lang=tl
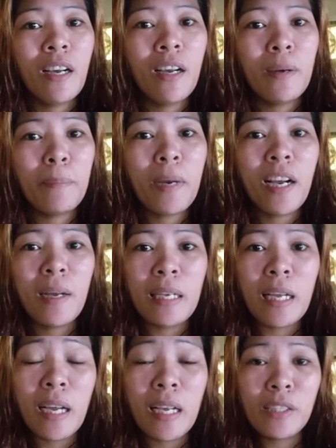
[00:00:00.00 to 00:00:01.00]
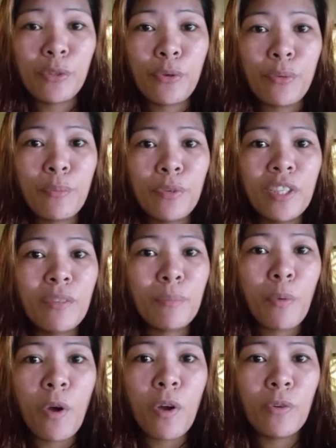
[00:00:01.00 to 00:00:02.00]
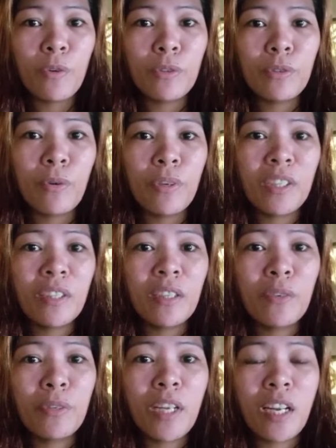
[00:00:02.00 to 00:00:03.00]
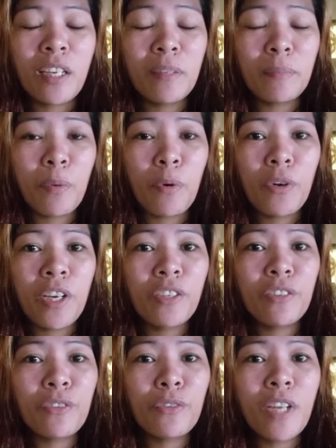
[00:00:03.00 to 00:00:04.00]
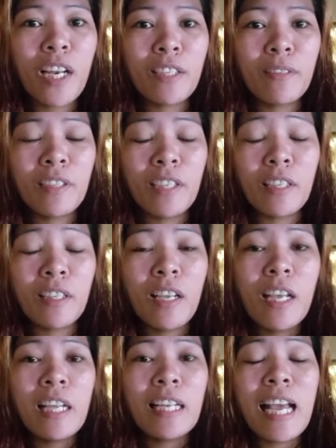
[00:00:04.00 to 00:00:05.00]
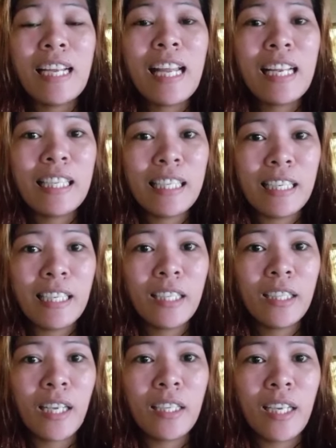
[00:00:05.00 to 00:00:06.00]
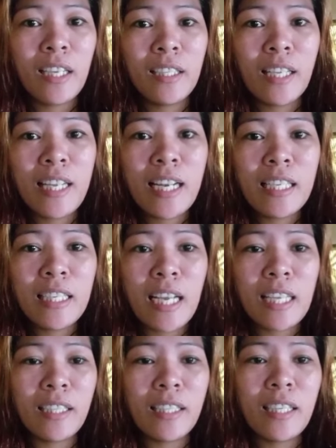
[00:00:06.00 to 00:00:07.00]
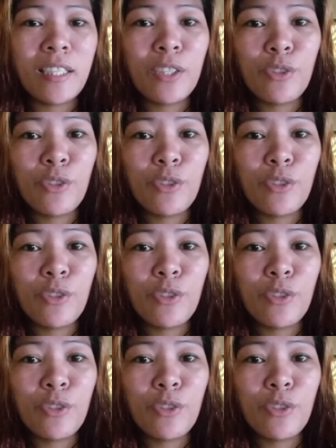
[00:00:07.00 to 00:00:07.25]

uh, baka nakaistorbo din po ako so hindi ko na rin po ngayon ko na rin din dadalhin ayan dadalhin natin at